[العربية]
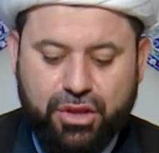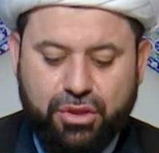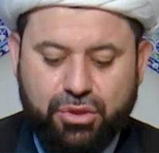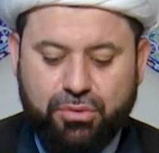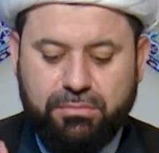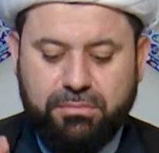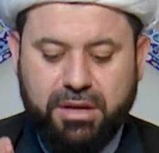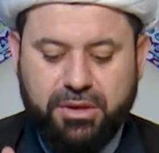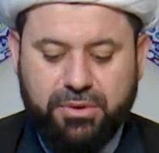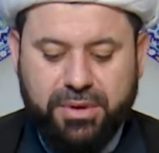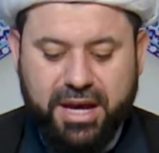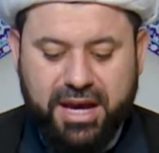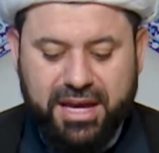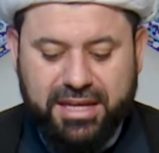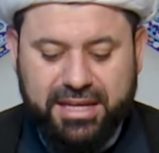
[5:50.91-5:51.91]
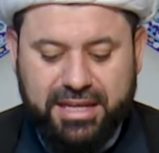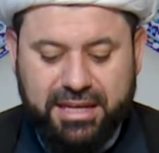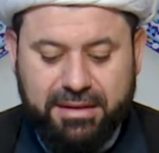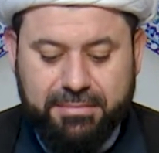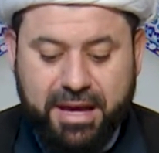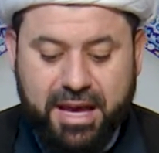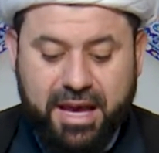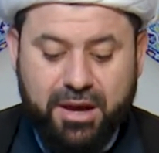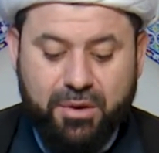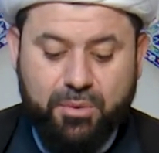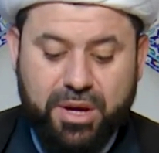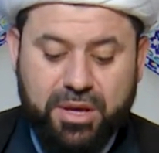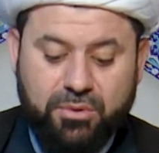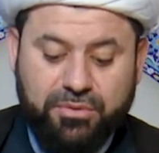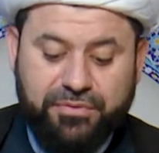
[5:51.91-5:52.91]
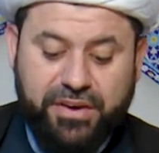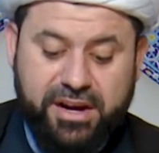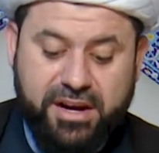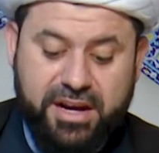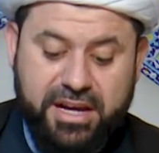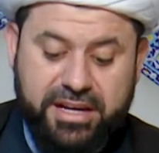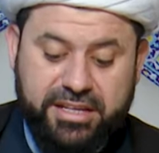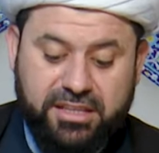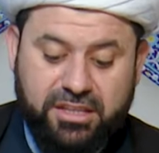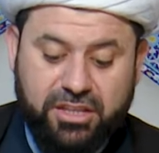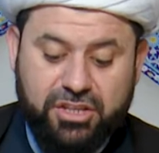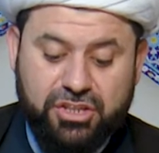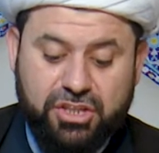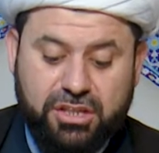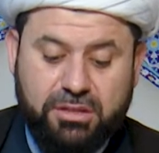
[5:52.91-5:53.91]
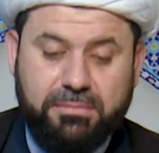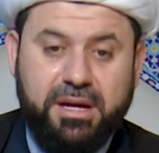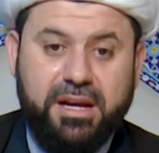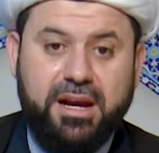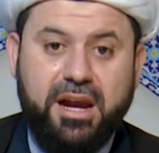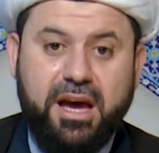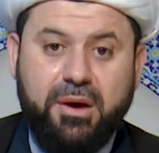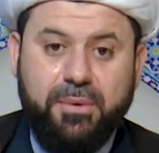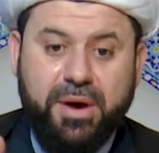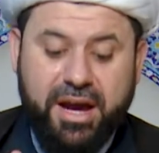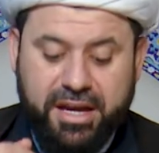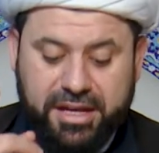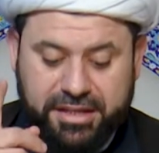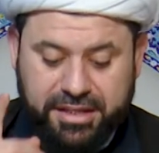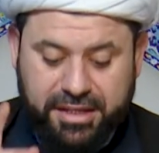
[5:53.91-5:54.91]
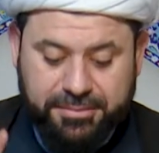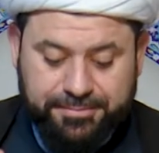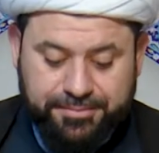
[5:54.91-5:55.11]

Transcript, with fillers: ثم يراقي الماء ويفرغ الطشت مرة واحدة